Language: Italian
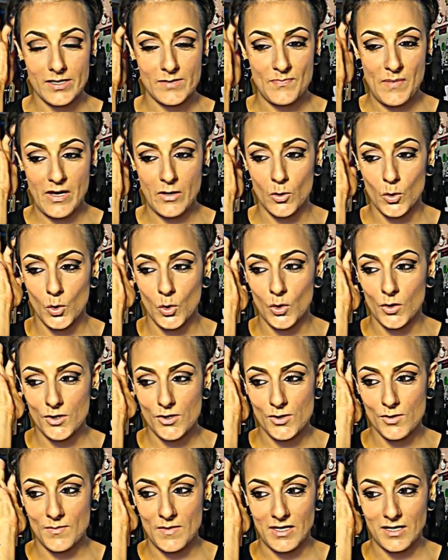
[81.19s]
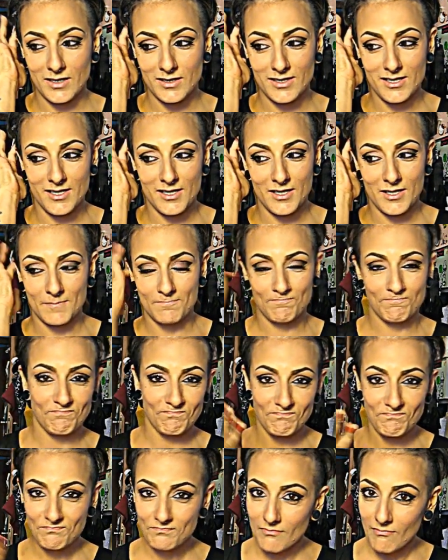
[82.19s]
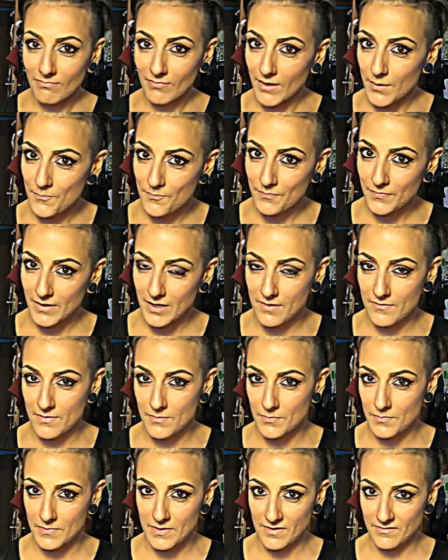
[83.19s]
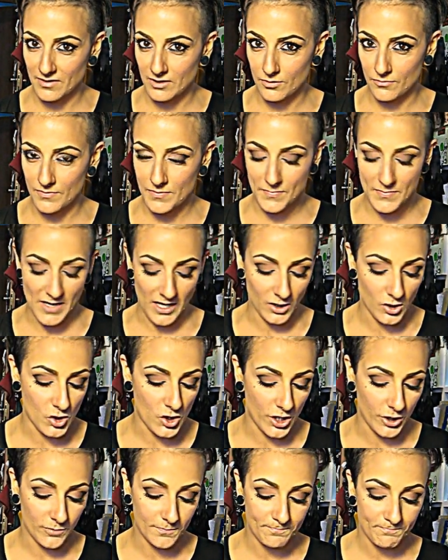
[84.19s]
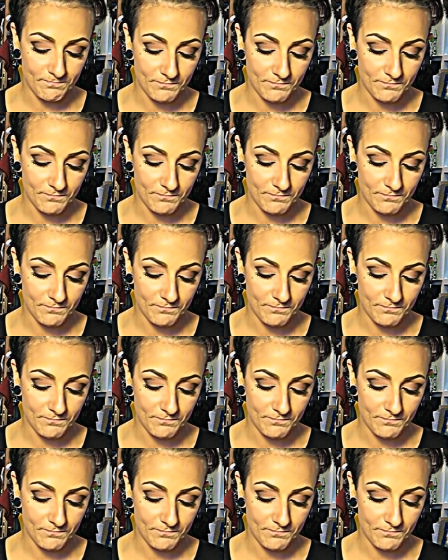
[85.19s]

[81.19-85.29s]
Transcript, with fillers: spero insomma di mm, che i miei video vi piacciono.